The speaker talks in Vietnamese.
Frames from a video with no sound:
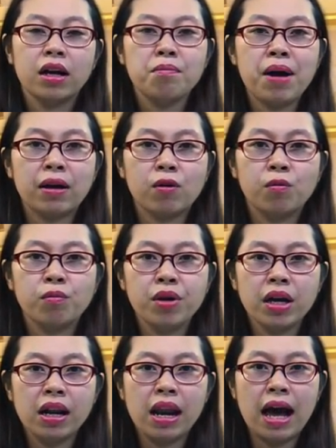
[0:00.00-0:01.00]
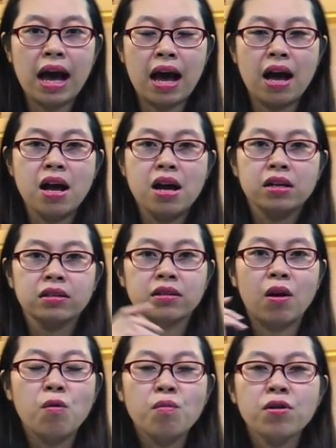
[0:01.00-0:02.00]
Các bạn cũng biết là
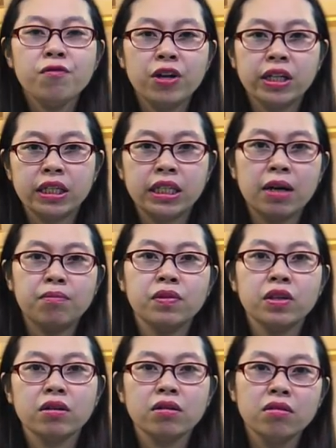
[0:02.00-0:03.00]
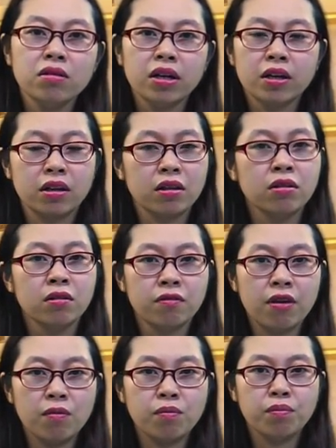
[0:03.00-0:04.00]
60% những người tử
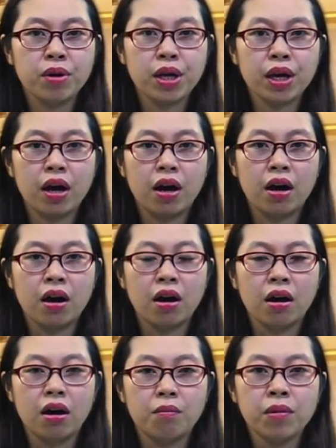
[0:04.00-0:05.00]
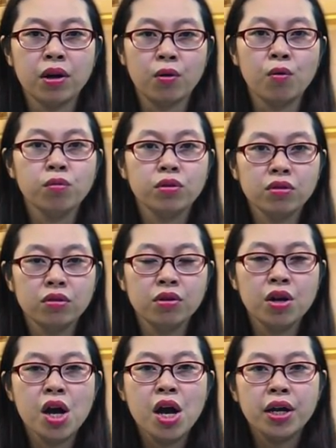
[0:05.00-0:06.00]
vong bị bởi ung
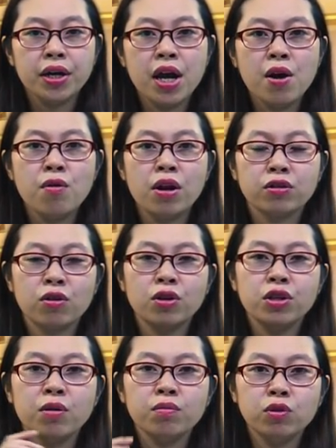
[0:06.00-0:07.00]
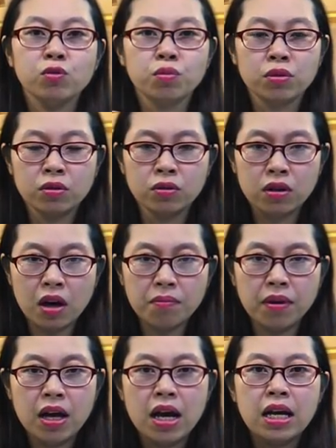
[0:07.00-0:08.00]
thư đều là do nhiễm trùng thứ
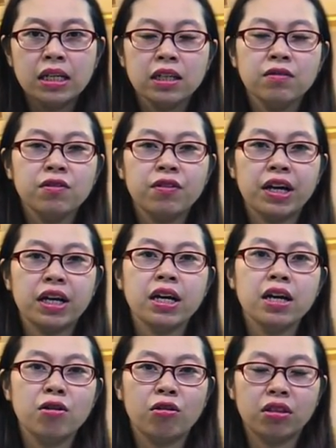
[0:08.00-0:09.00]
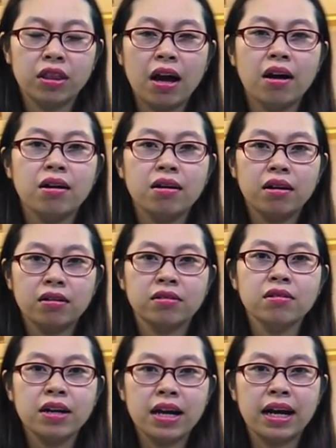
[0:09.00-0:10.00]
cấp. Chính vì vậy khi nó tăng
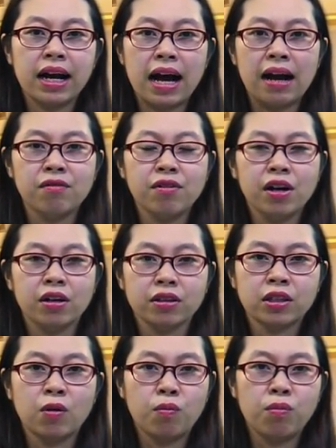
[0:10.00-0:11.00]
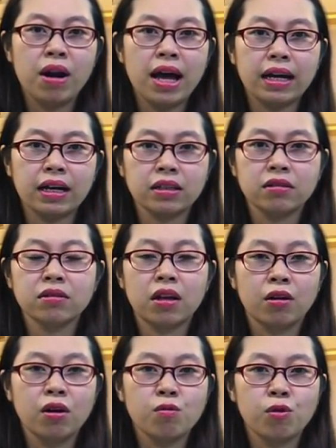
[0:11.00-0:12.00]
sức đề kháng và chống lại cái sự
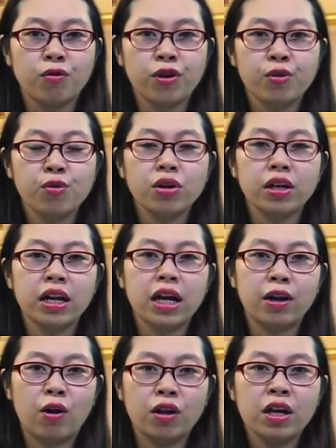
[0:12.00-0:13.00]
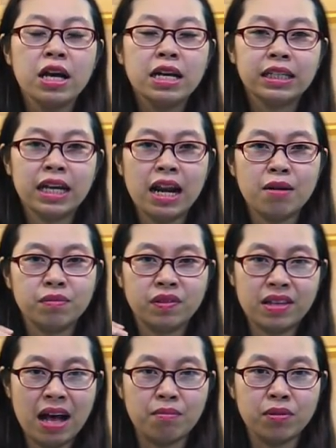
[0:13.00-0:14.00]
tấn công của virus nên nó sẽ làm
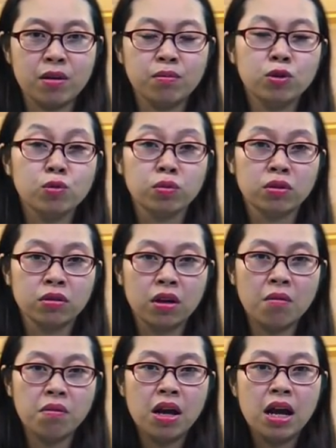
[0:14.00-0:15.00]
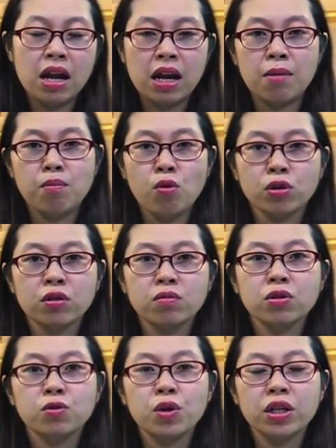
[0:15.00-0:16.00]
giảm nhiễm trùng thứ cấp, là một
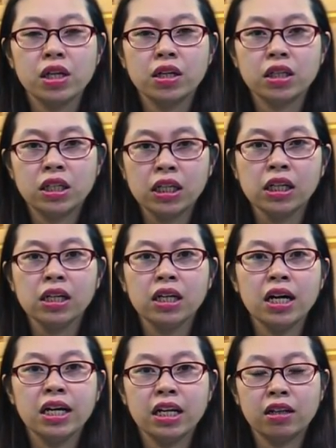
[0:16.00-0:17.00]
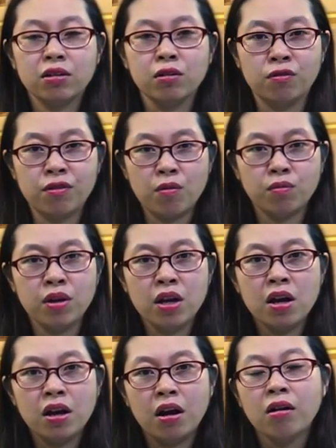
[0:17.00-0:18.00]
trong những nguyên nhân chính gây nên tử vong
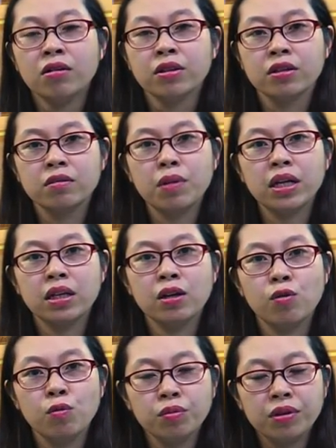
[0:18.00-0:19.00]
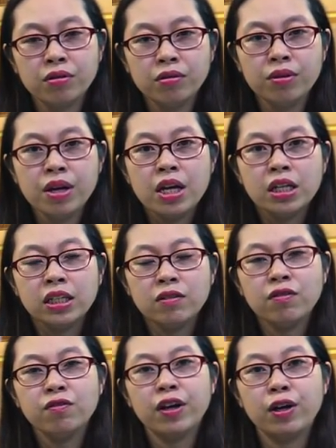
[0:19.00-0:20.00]
ở những bệnh nhân ung thư.
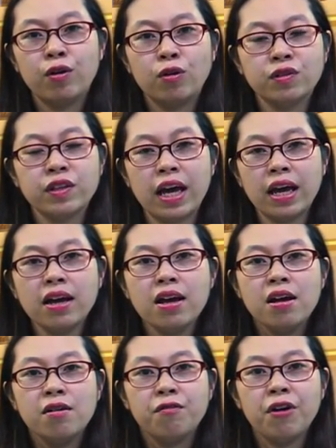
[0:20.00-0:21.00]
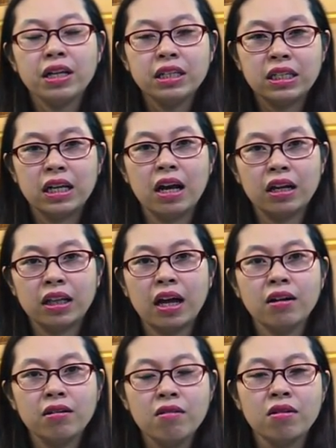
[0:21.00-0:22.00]
Chính vì vậy nó sẽ
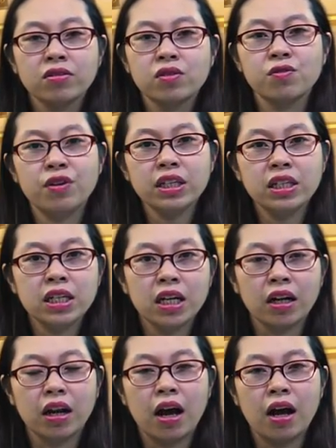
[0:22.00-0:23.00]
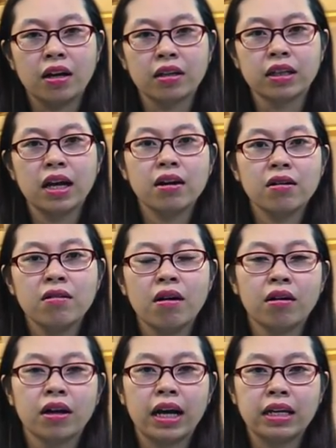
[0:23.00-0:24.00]
tăng cường sự phát triển, tăng
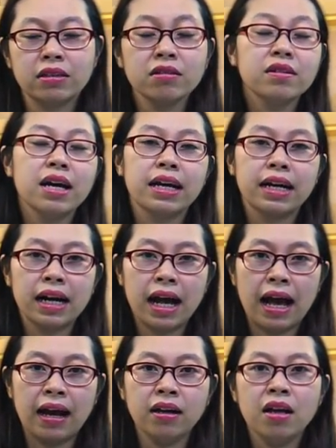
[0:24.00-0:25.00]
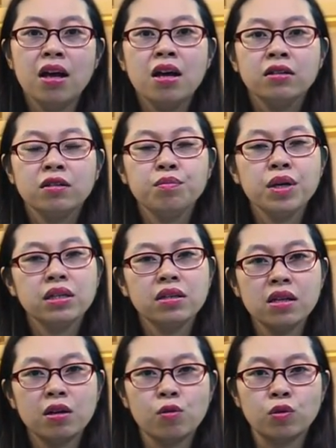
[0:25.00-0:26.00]
cường cái sức đề kháng, sức
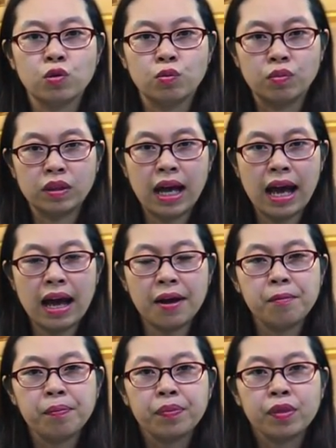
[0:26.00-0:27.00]
miễn dịch của chúng ta.